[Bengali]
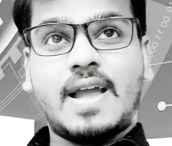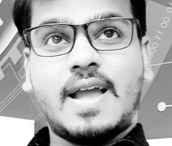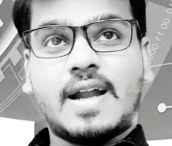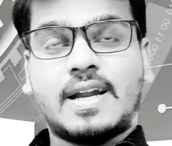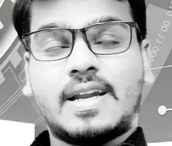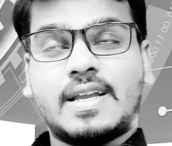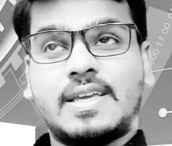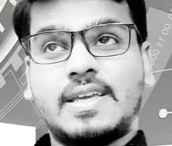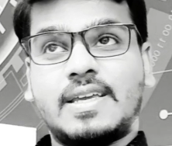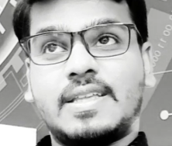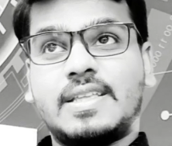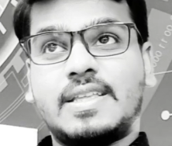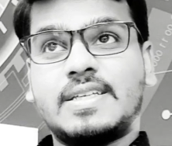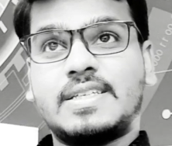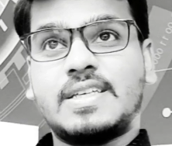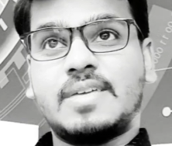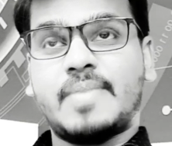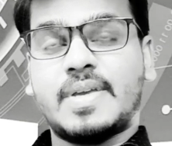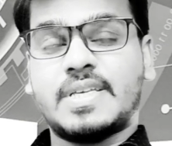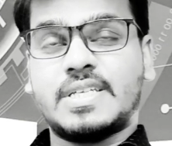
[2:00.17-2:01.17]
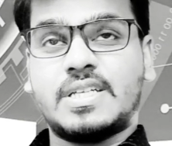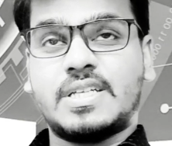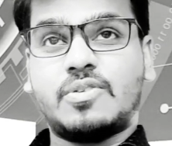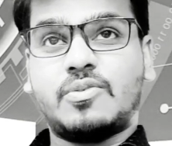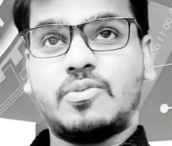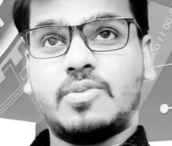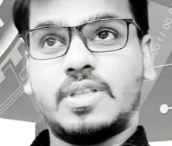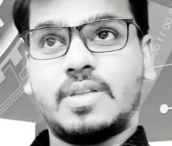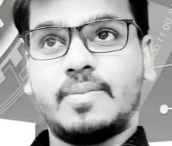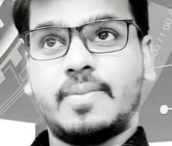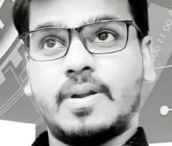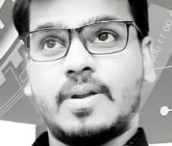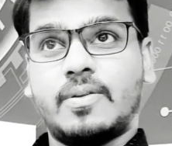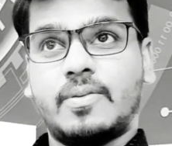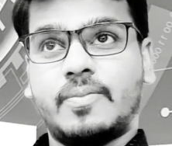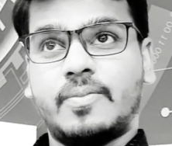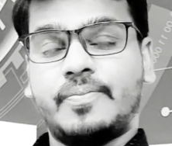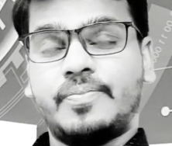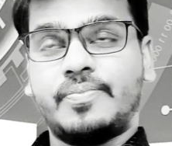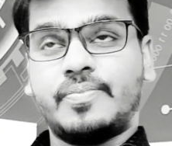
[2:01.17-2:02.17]
একটা কি দিয়ে সেই মেসেজটা খুলতে পারলো
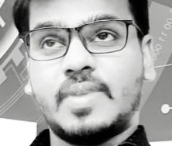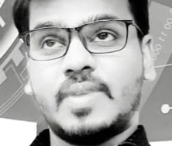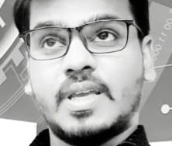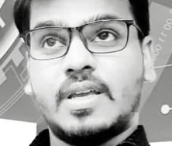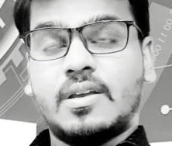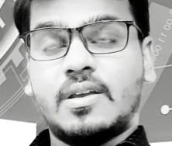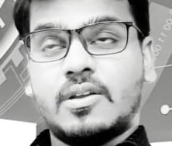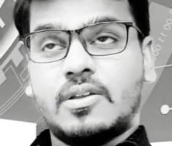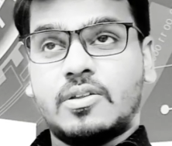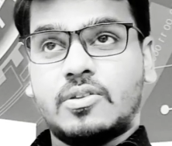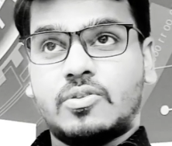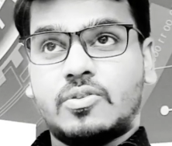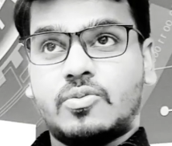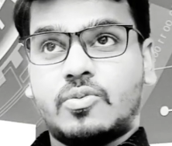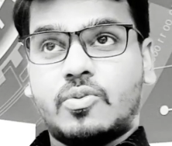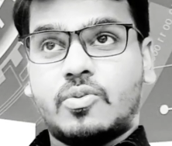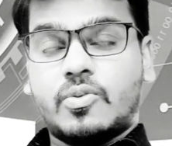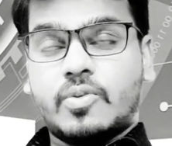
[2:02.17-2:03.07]
তো